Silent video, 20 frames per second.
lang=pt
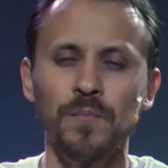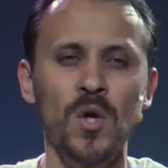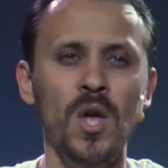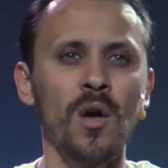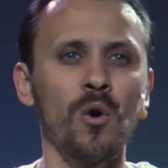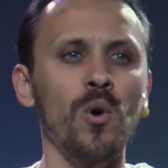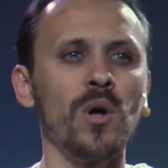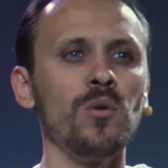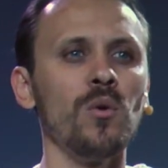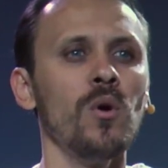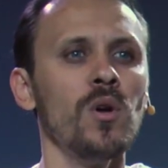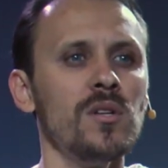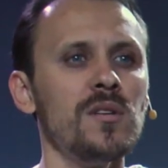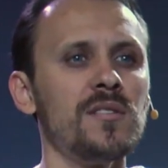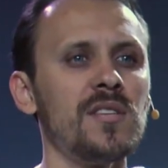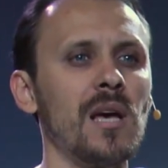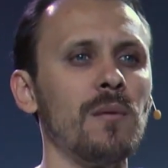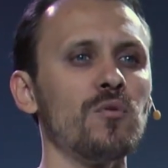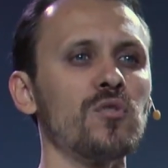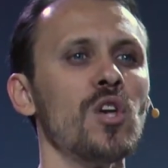quando
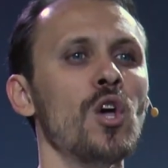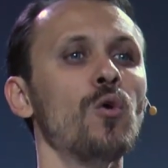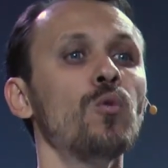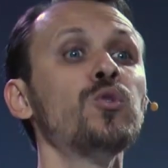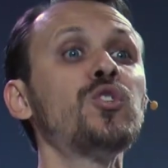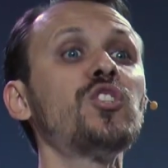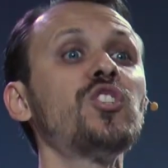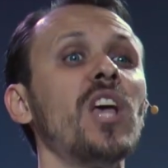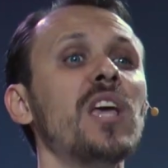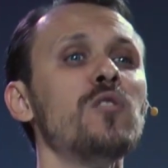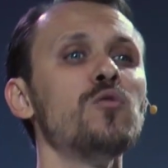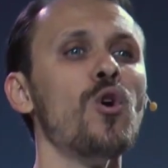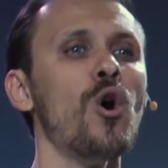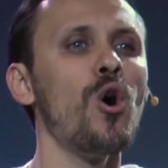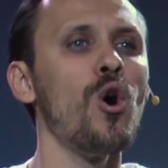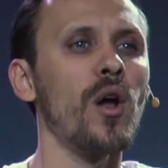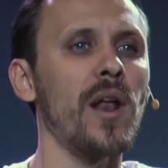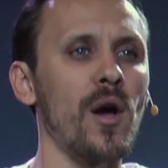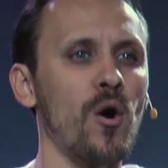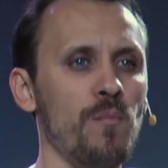dizemos: O
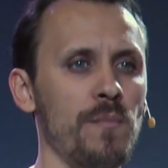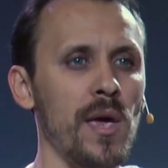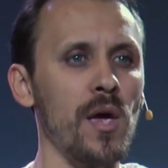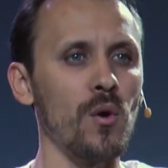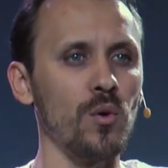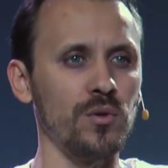Senhor é o meu